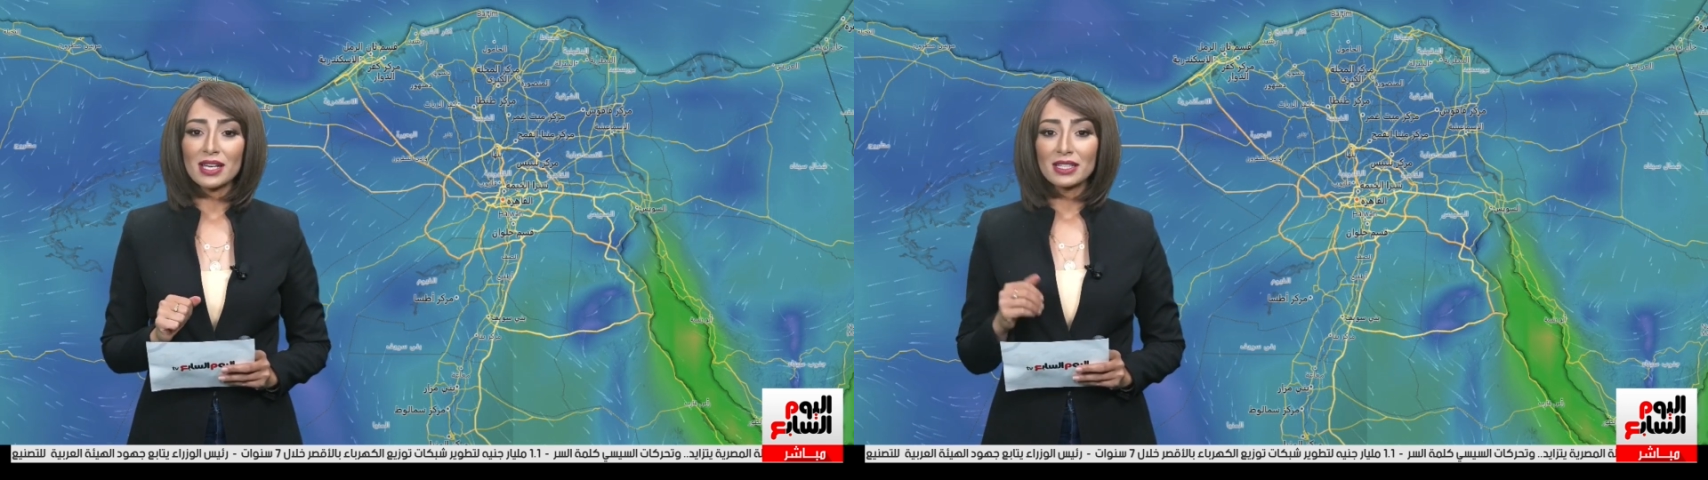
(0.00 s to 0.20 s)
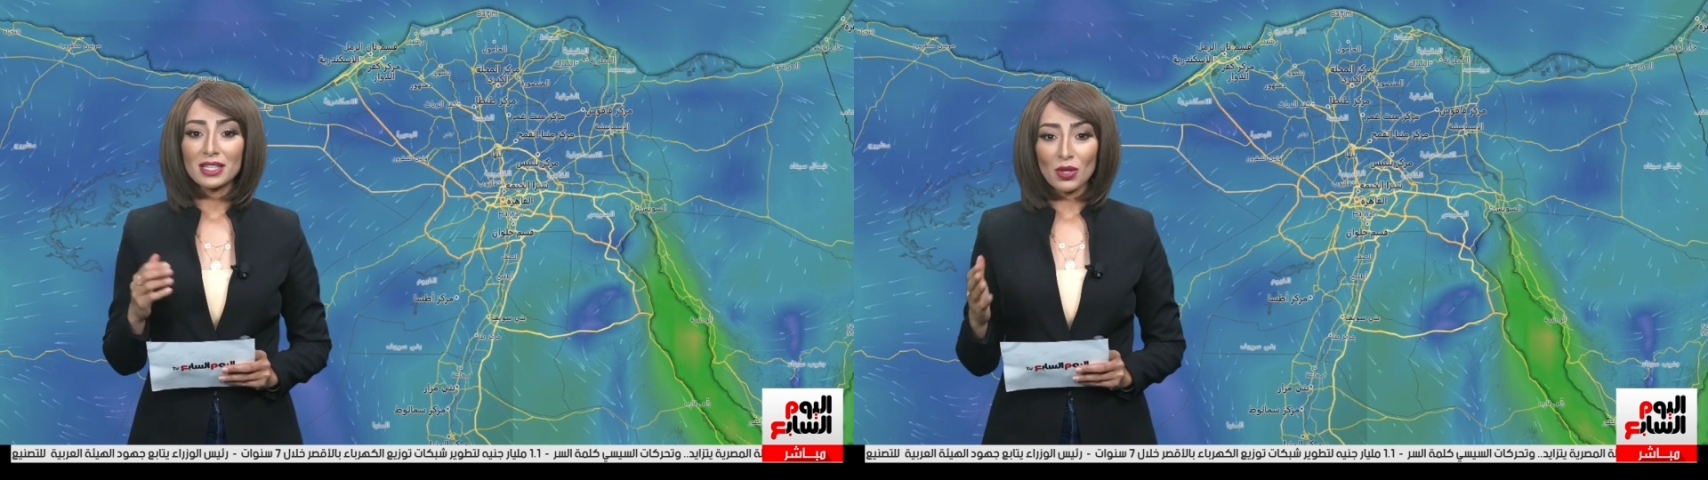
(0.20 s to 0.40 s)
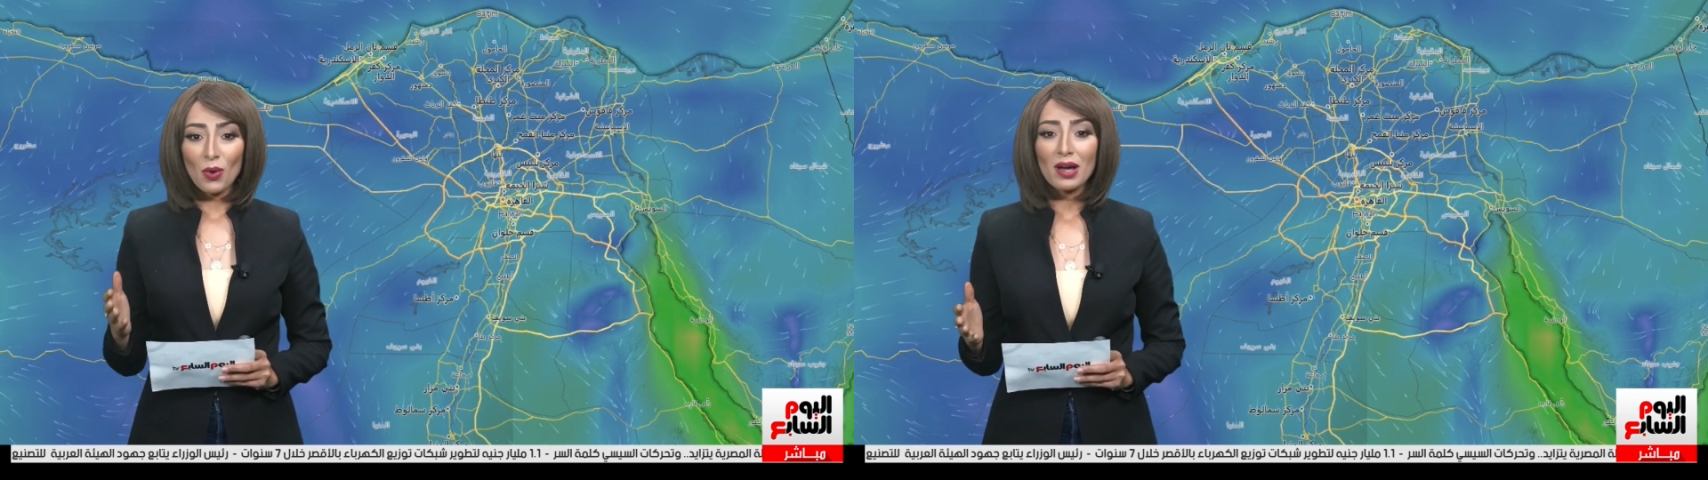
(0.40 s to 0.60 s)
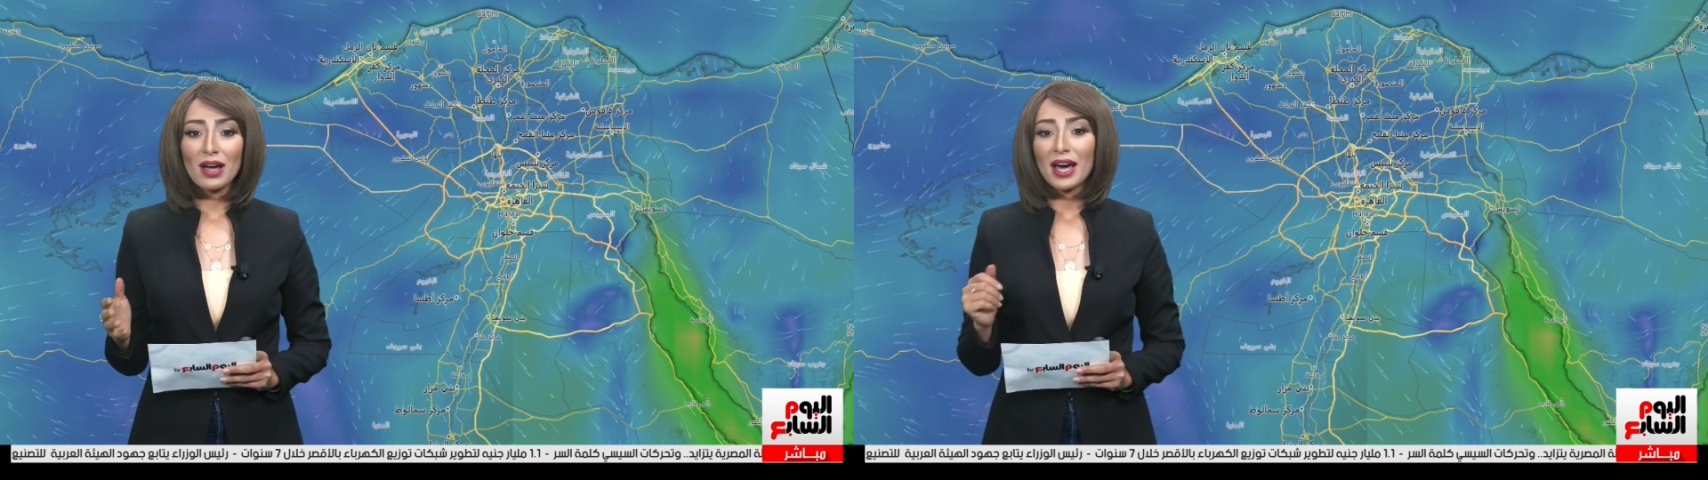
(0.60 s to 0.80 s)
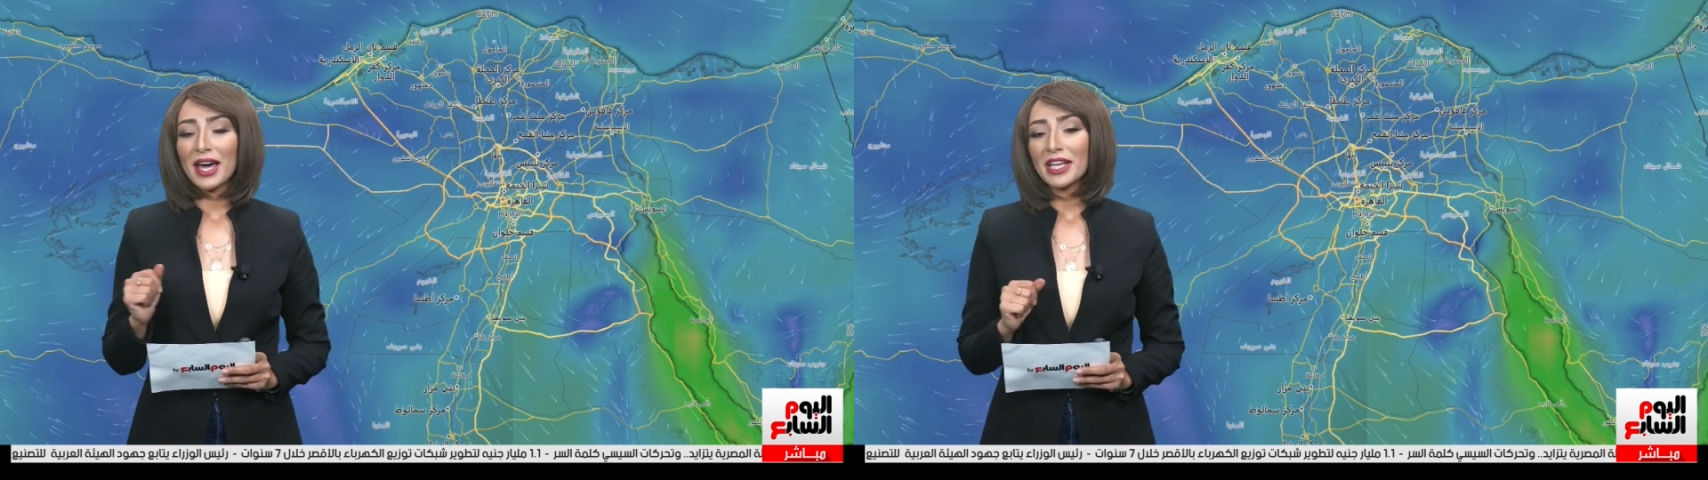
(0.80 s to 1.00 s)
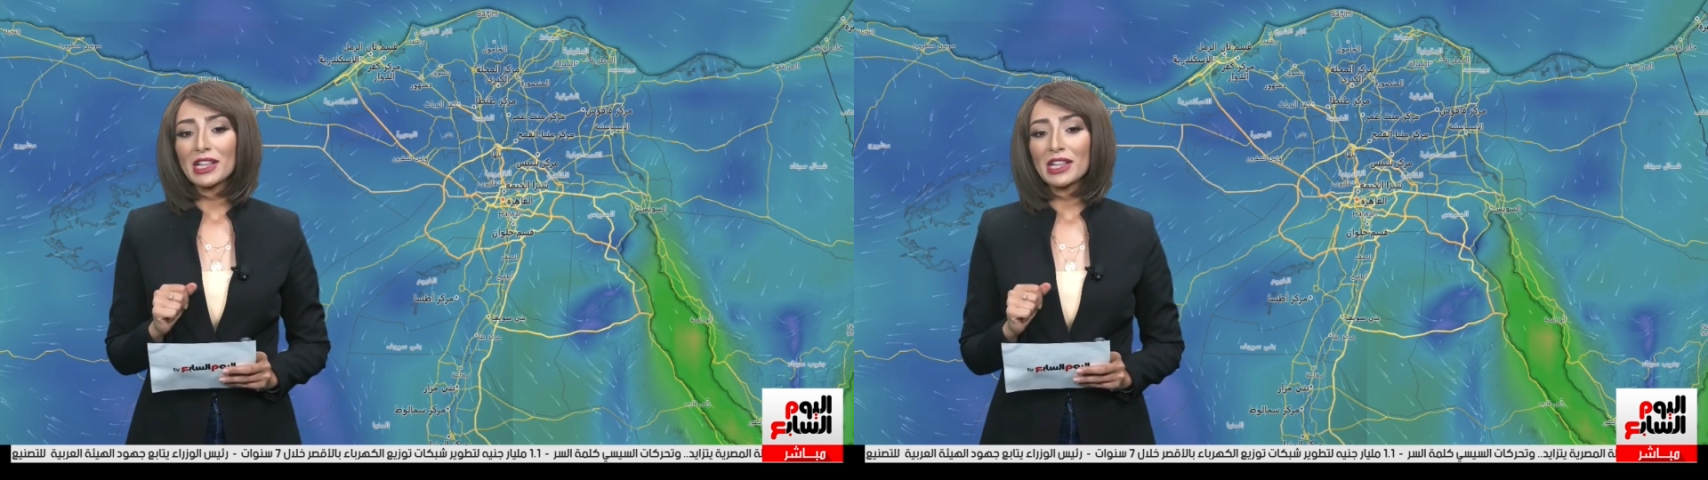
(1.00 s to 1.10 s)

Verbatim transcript: تتوقع هيئة